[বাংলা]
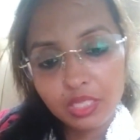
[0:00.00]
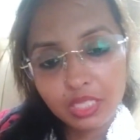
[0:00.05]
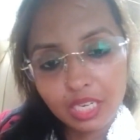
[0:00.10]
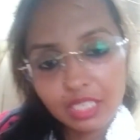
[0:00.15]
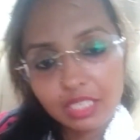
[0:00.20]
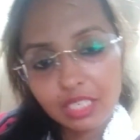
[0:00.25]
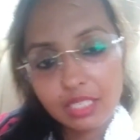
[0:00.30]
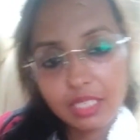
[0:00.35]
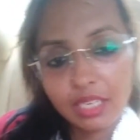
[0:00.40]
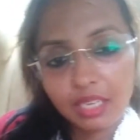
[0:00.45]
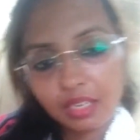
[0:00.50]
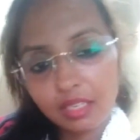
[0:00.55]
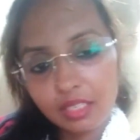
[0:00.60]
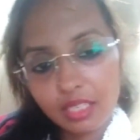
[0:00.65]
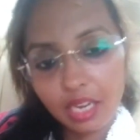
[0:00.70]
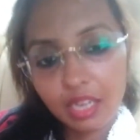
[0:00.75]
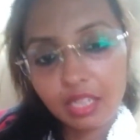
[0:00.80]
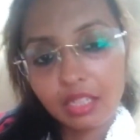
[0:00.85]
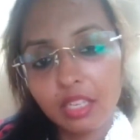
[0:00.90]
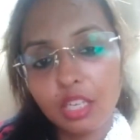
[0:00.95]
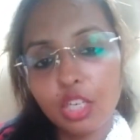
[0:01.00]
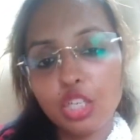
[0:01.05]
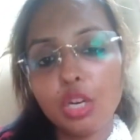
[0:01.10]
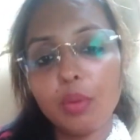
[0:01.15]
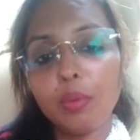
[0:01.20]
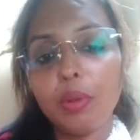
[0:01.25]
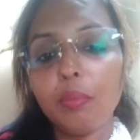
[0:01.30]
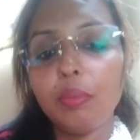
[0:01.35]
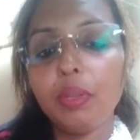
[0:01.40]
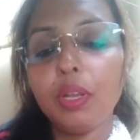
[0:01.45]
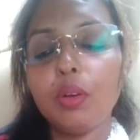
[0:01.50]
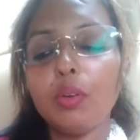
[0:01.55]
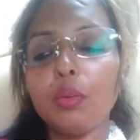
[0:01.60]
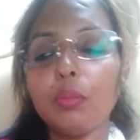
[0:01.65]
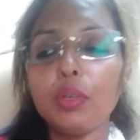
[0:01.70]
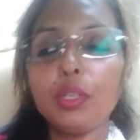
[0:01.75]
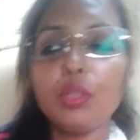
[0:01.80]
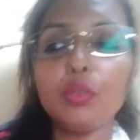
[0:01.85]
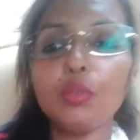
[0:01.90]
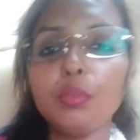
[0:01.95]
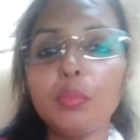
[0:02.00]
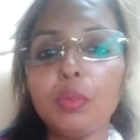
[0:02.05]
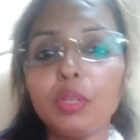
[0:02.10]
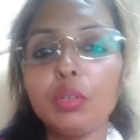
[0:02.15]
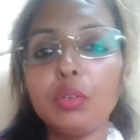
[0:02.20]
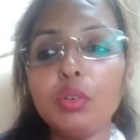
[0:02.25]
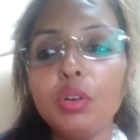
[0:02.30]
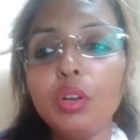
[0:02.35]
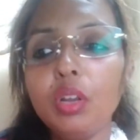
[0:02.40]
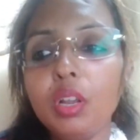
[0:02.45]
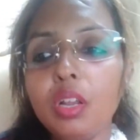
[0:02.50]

যার যার জায়গা থেকে সবাই বিয়ে করবে শুধুমাত্র